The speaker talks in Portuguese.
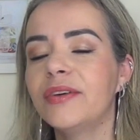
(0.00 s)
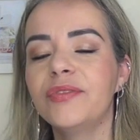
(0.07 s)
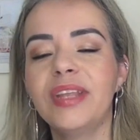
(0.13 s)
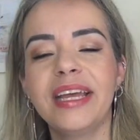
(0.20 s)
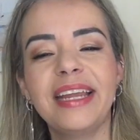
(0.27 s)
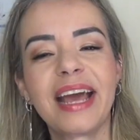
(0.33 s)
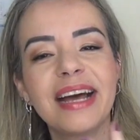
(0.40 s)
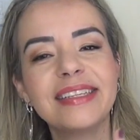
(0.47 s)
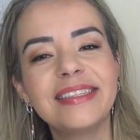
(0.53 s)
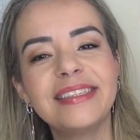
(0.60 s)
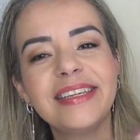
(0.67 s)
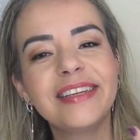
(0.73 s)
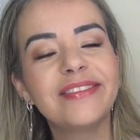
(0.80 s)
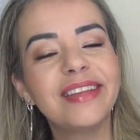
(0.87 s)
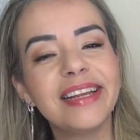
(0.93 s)
O
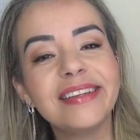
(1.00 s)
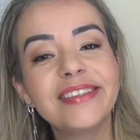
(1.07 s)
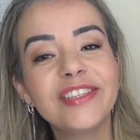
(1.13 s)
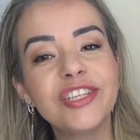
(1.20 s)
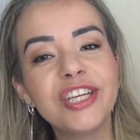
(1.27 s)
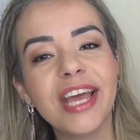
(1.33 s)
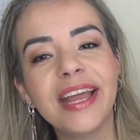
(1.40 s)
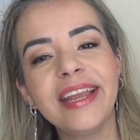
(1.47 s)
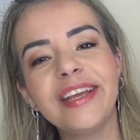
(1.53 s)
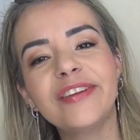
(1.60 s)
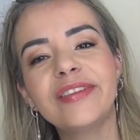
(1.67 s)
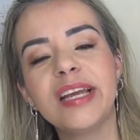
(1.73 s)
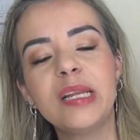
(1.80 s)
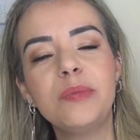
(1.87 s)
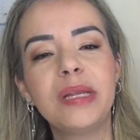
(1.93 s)
DNAzinho dele, esse
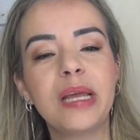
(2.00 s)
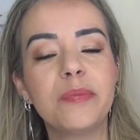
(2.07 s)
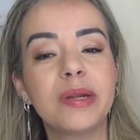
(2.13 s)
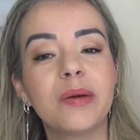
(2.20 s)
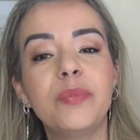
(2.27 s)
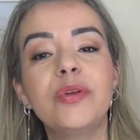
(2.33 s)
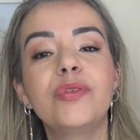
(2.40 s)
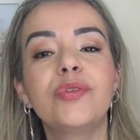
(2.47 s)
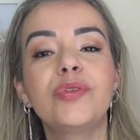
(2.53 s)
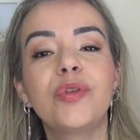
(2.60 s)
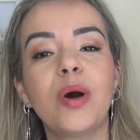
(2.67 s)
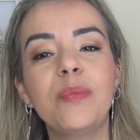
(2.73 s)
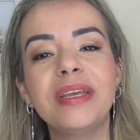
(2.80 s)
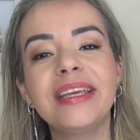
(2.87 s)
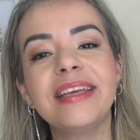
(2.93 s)
cheirinho dele me lembra muito
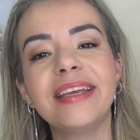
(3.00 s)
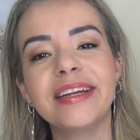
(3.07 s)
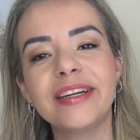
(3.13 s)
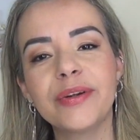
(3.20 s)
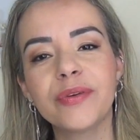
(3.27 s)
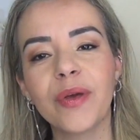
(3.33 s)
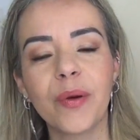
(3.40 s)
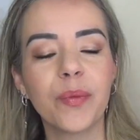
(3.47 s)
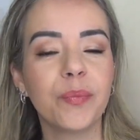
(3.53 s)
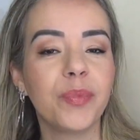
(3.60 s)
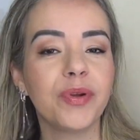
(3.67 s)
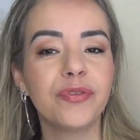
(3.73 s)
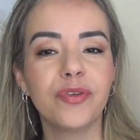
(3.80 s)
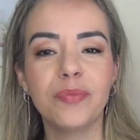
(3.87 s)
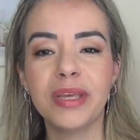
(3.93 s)
Tommy Girl, que é um
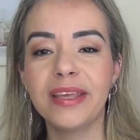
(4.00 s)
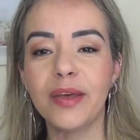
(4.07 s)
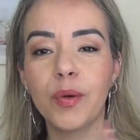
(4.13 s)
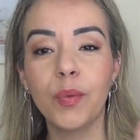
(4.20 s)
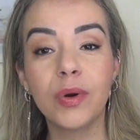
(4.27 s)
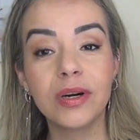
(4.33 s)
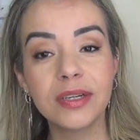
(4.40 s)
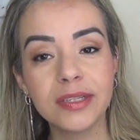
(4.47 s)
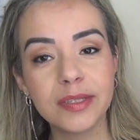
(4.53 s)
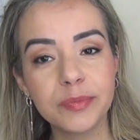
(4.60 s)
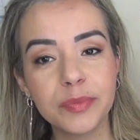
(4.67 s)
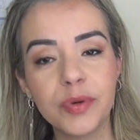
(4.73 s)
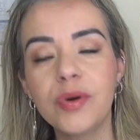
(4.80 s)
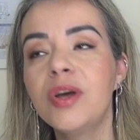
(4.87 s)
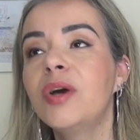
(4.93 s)
perfume que eu
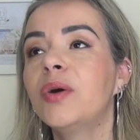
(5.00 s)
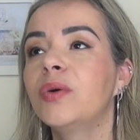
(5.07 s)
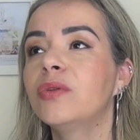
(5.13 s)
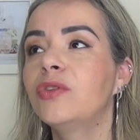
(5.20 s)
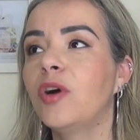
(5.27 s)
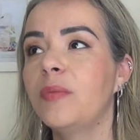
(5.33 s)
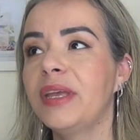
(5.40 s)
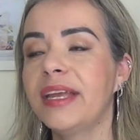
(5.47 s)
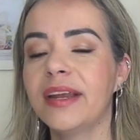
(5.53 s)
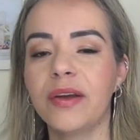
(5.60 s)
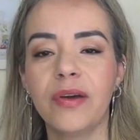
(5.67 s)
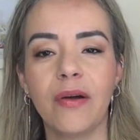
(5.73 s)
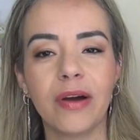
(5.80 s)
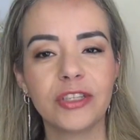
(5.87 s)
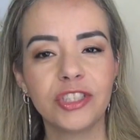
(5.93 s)
amo. O Tommy
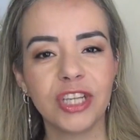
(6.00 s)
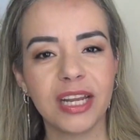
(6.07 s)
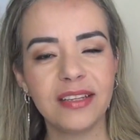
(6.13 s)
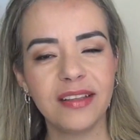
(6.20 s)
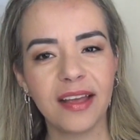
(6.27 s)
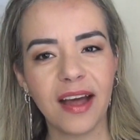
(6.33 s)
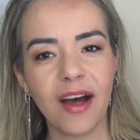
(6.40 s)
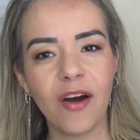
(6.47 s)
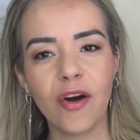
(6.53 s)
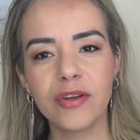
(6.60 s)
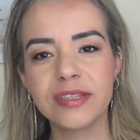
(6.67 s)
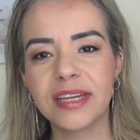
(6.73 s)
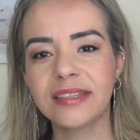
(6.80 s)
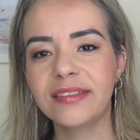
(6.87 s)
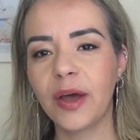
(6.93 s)
Girl, eu acho que ele tem a
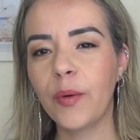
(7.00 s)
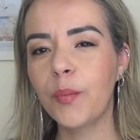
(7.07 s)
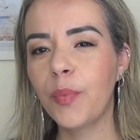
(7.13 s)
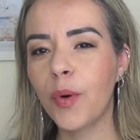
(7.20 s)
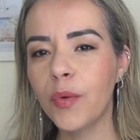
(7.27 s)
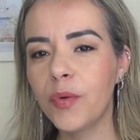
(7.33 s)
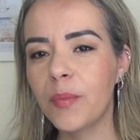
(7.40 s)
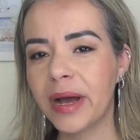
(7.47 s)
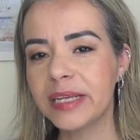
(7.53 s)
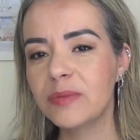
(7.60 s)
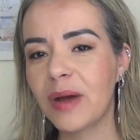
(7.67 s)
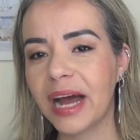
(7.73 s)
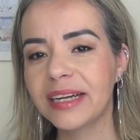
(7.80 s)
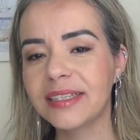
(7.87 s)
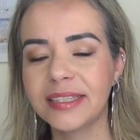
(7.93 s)
rosa até um pouco mais
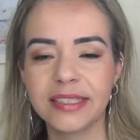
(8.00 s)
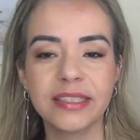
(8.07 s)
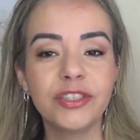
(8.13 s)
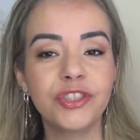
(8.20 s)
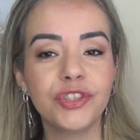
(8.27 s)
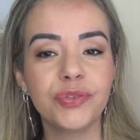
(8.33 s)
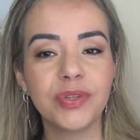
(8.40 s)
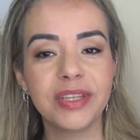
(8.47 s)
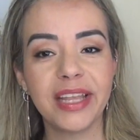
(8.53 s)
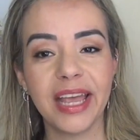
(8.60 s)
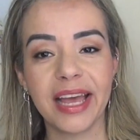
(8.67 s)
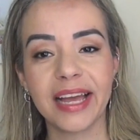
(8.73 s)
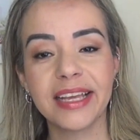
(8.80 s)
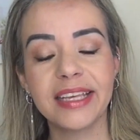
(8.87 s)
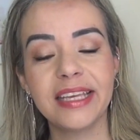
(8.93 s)
marcante do que
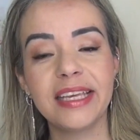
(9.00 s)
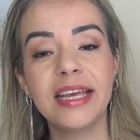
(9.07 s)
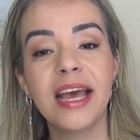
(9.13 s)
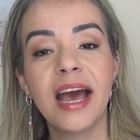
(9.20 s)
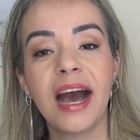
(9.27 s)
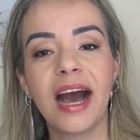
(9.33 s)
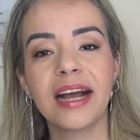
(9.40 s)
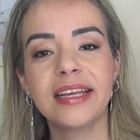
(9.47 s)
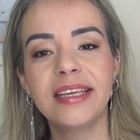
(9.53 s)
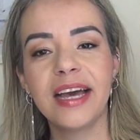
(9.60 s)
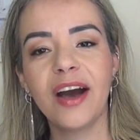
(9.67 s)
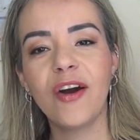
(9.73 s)
tem aqui. Aqui